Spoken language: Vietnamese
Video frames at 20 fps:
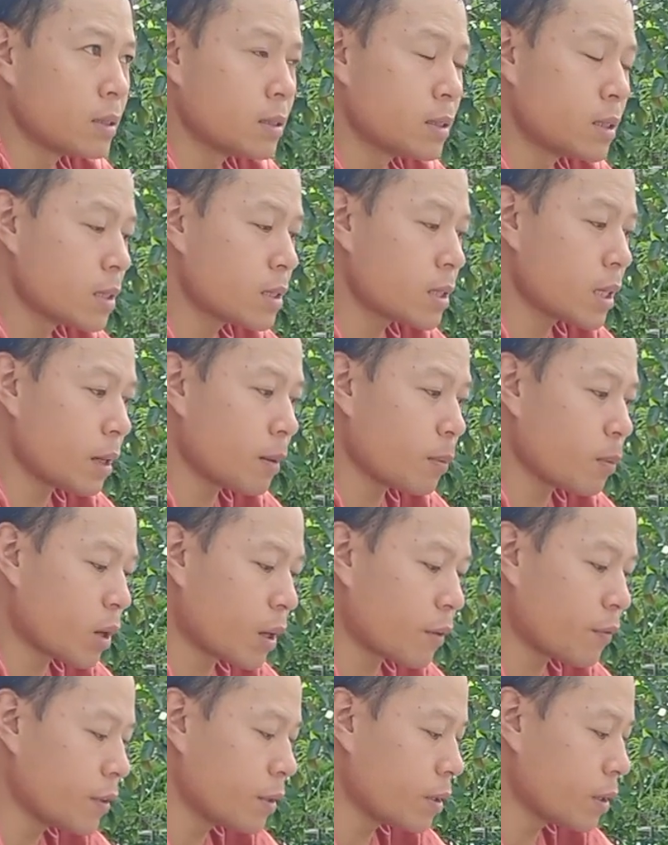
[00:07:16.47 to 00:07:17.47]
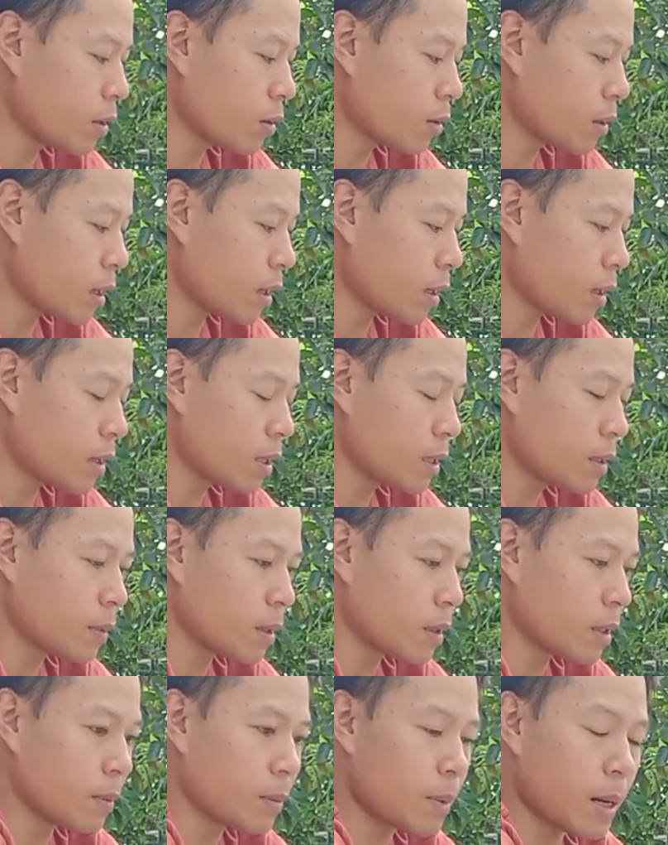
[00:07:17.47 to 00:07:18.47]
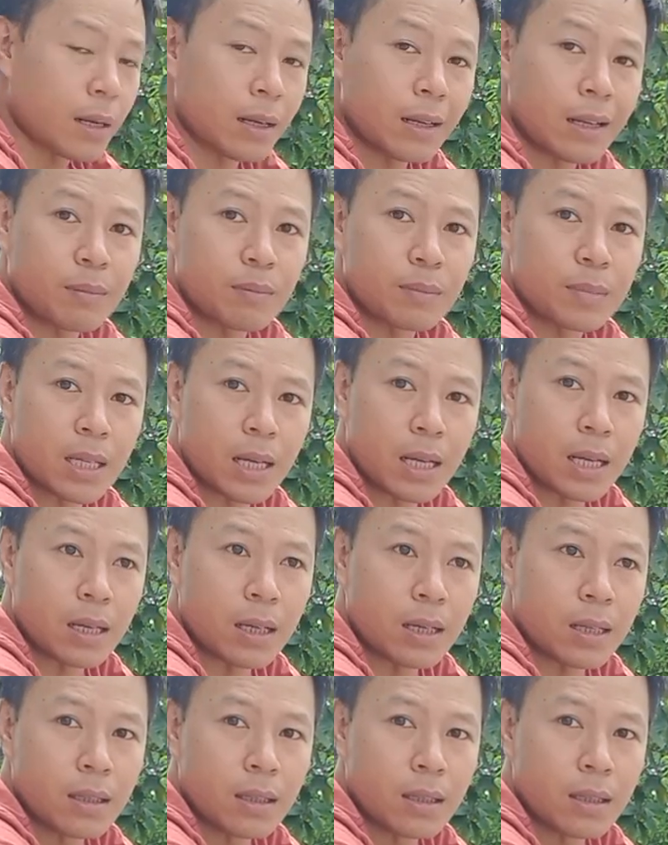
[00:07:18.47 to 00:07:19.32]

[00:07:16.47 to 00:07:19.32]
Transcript: chia sẻ một cái video là khi mà để bạn đến làm ra